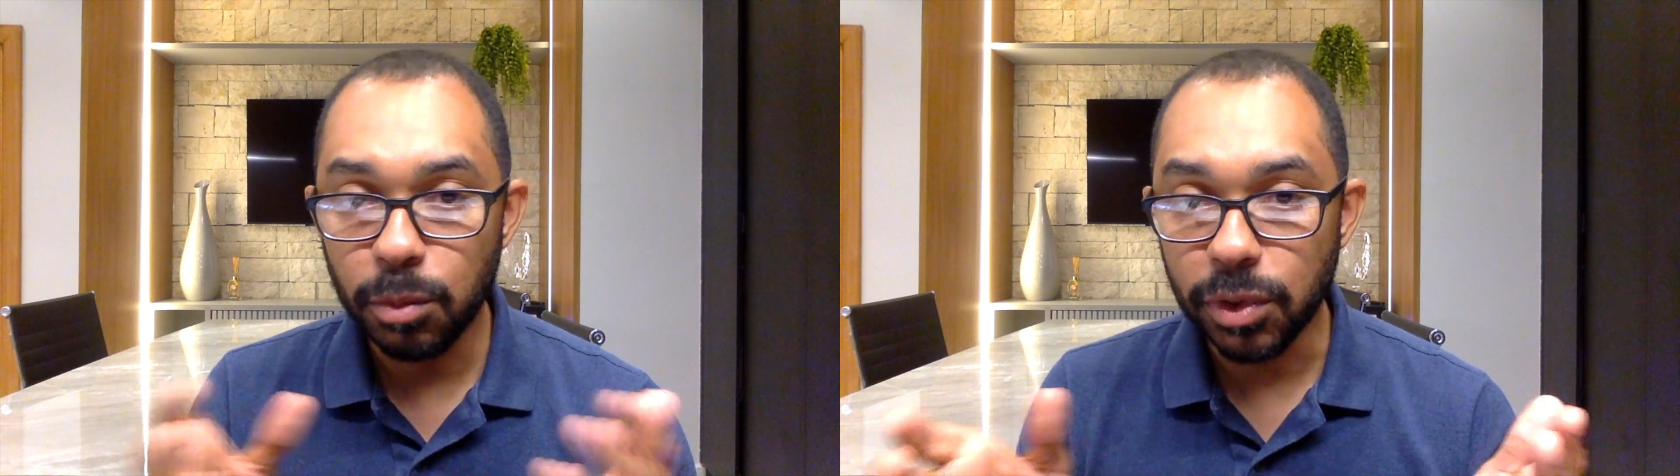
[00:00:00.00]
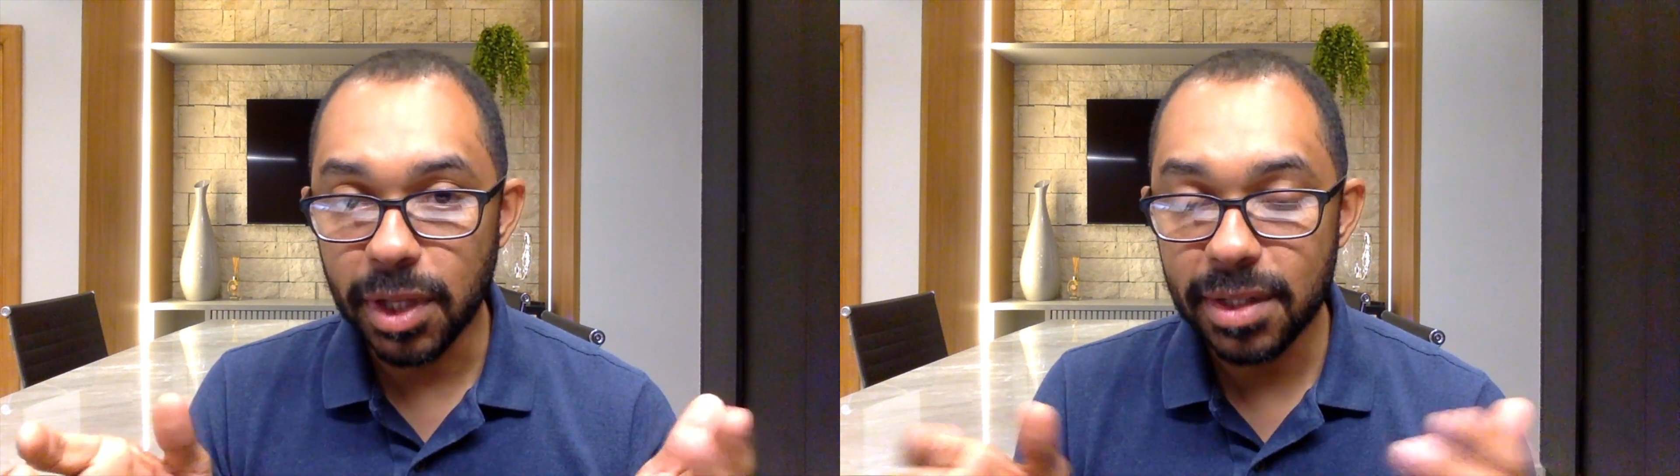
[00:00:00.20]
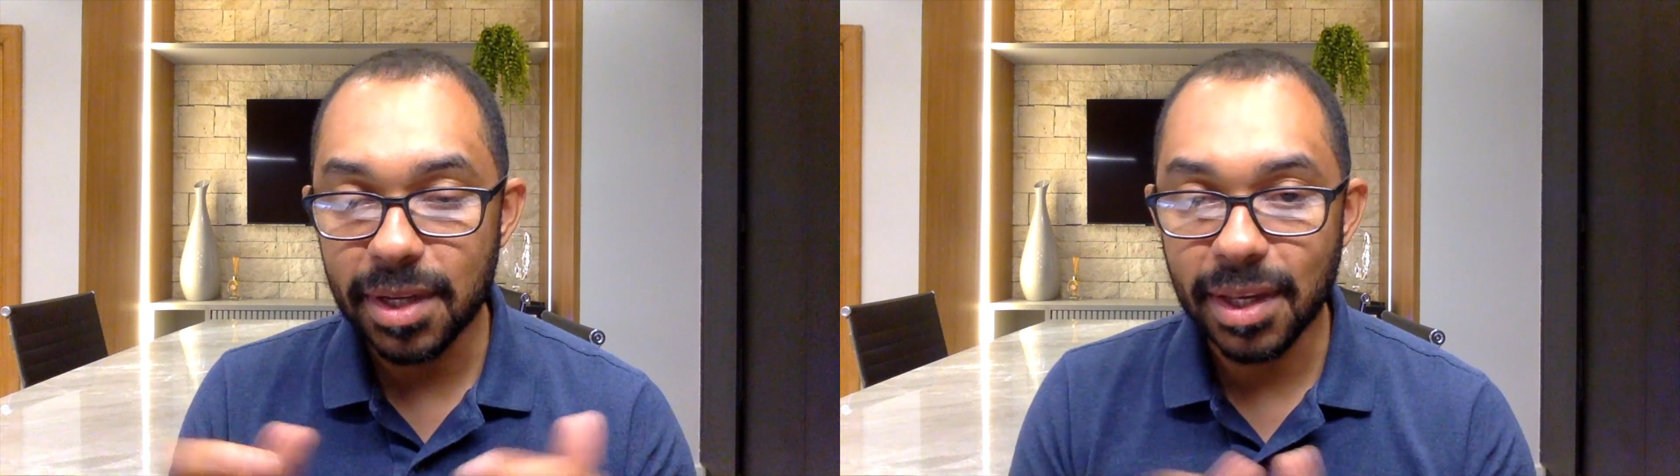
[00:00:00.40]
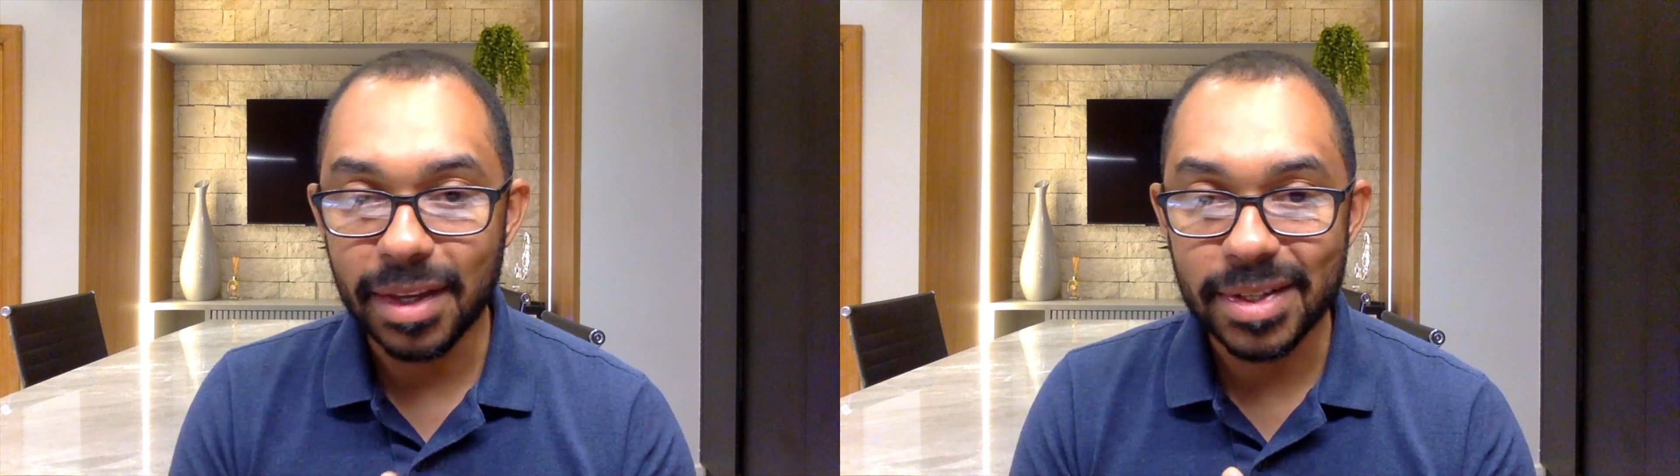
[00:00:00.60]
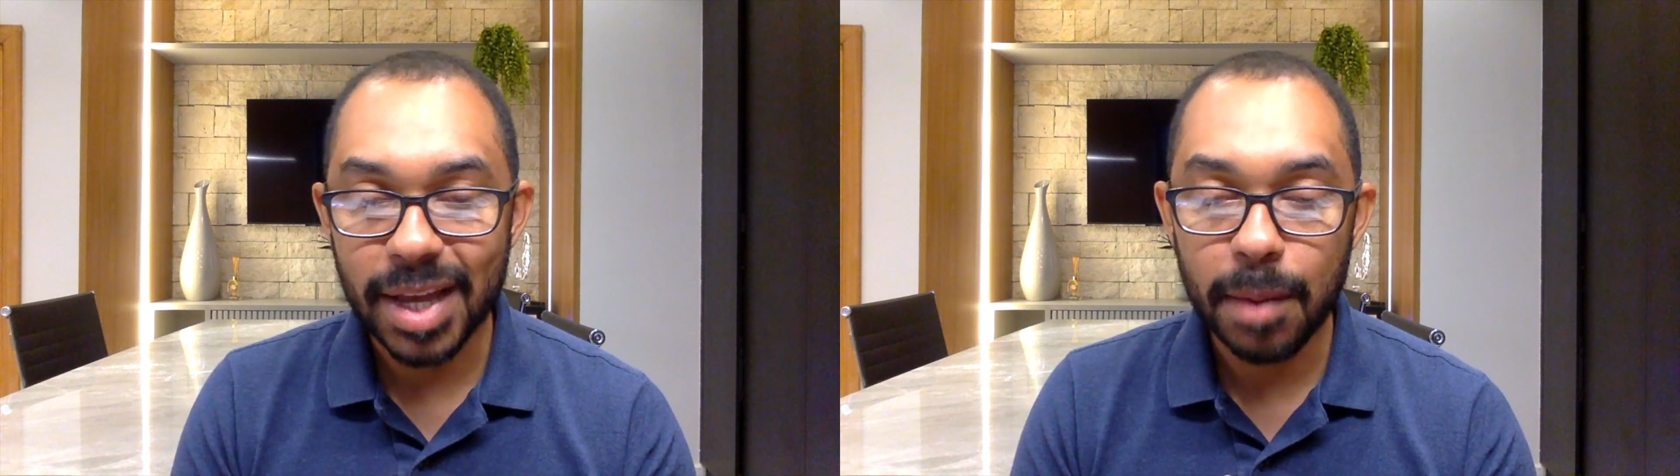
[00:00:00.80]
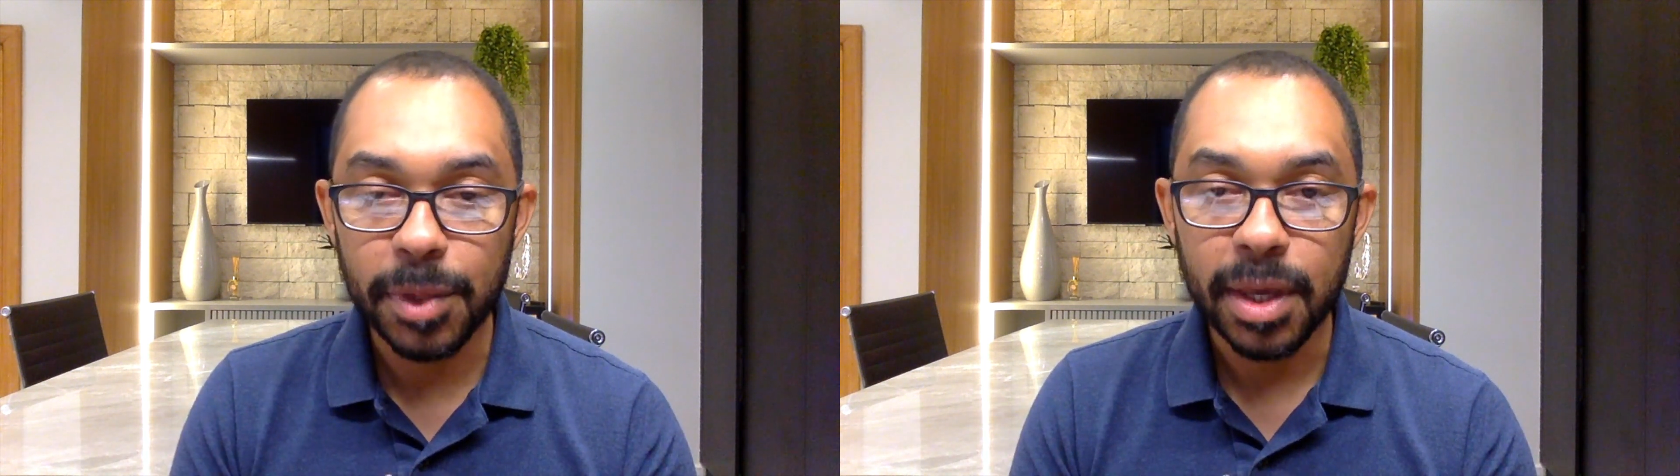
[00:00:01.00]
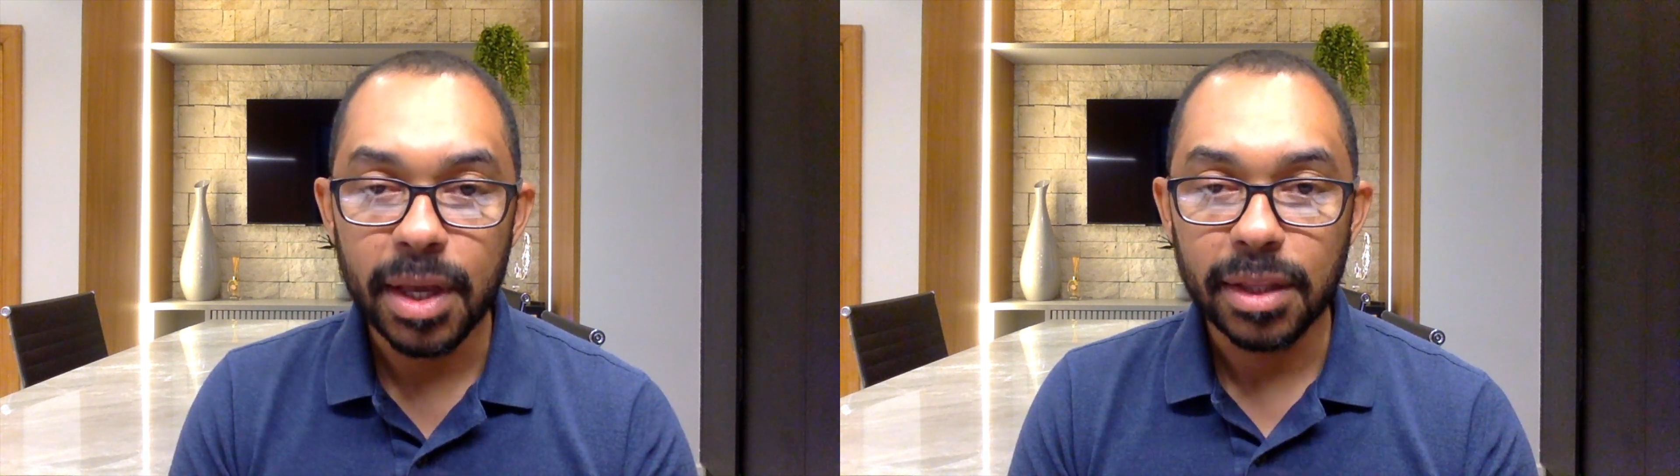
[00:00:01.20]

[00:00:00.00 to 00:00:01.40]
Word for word: mudança, quem sabe,